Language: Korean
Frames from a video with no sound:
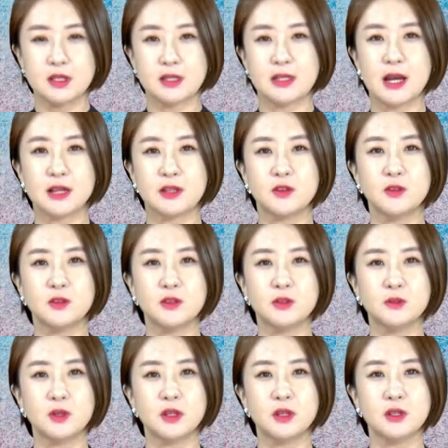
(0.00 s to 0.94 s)

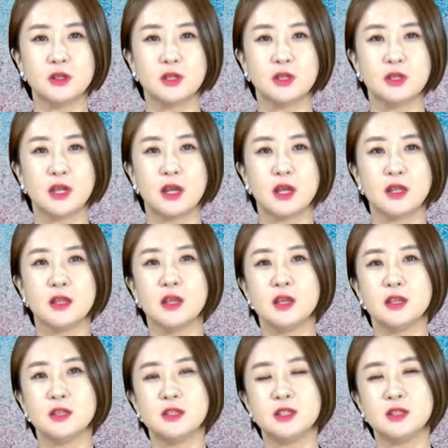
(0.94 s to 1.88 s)
장려금은 일단
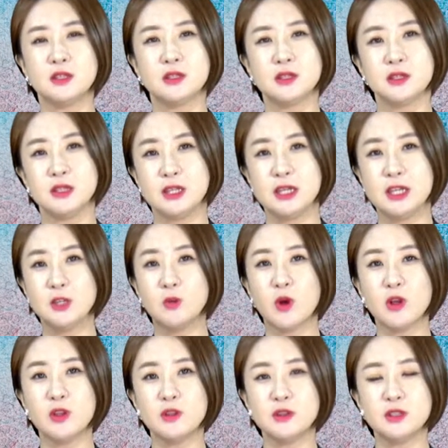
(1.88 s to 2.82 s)
그
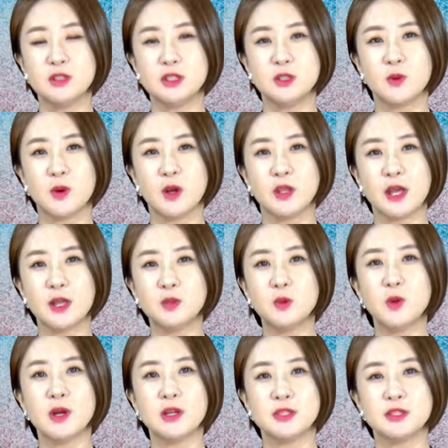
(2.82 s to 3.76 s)
인원 지원
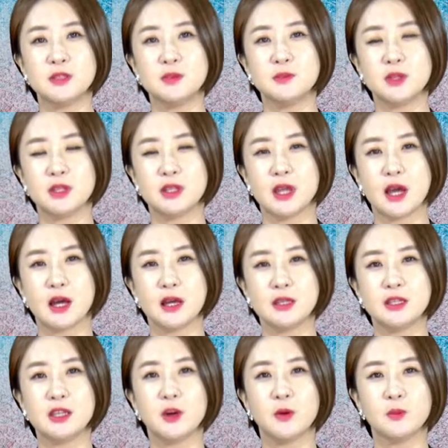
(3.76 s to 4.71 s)
한도가 있습니다.
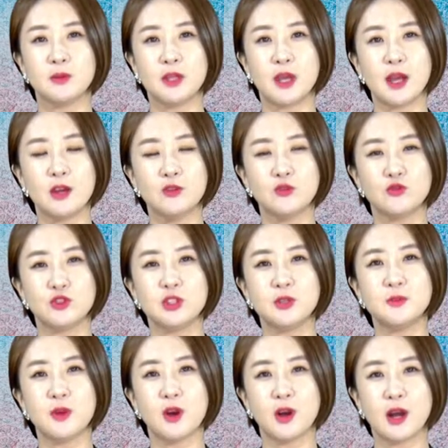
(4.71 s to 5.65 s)
기업당
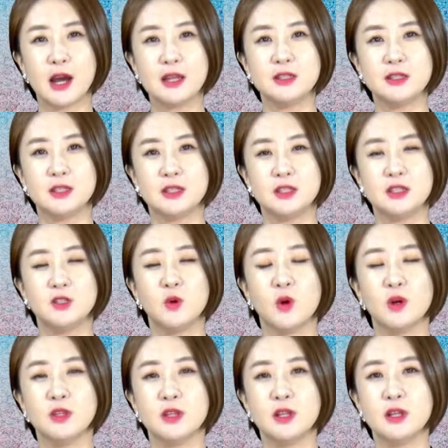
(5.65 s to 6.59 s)
90명까지
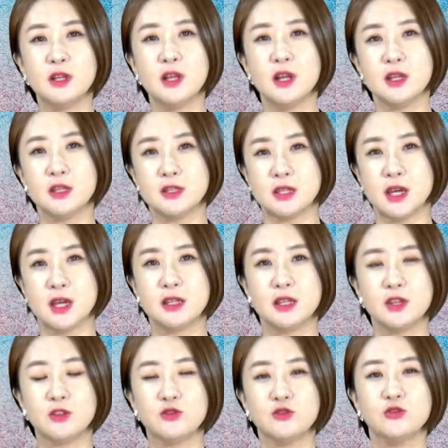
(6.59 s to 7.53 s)
지원을
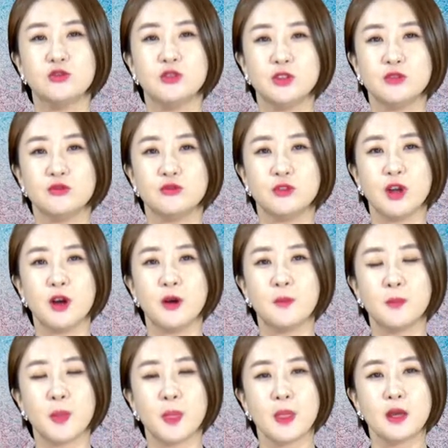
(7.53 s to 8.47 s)
제한해 두고
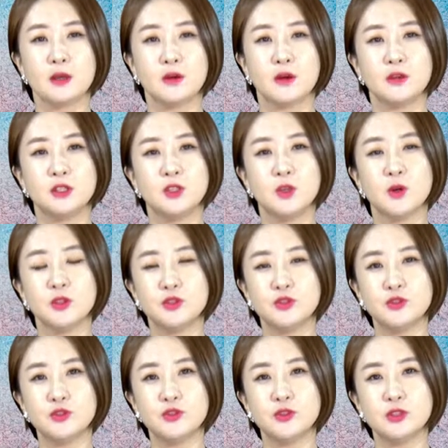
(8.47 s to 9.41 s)
있고요. 어, 지원
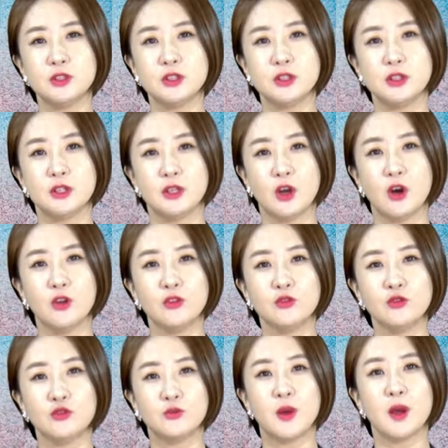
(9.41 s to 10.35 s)
수준은
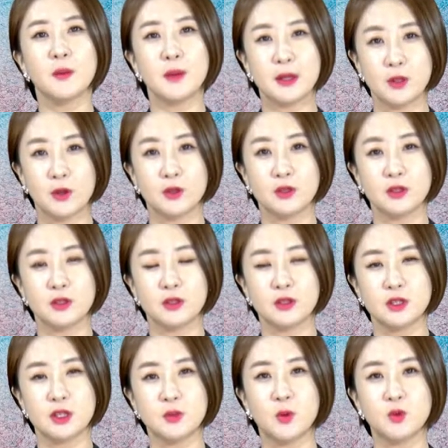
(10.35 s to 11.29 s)
연 900만 원,
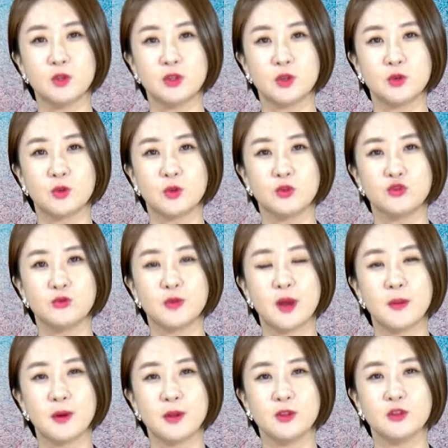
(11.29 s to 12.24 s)
기본적으로
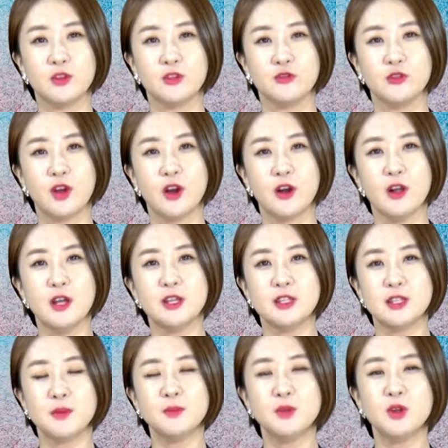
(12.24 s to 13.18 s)
900만 원이고요.
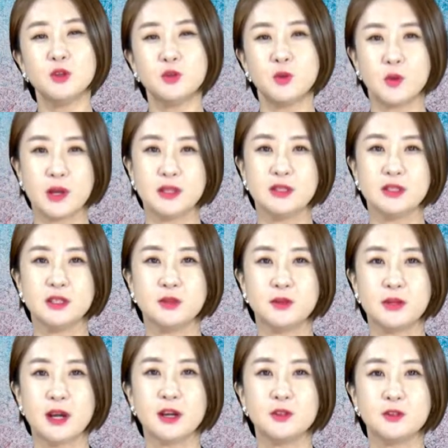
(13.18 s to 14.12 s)
3년 동안
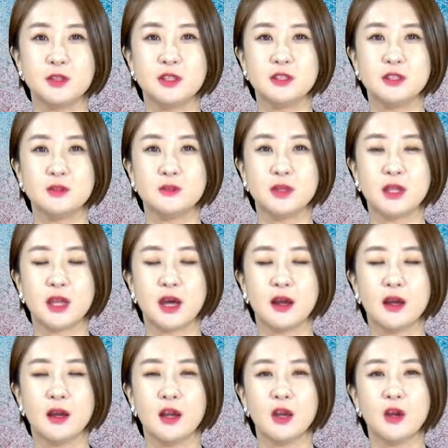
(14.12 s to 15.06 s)
지급을 하게 돼 있습니다.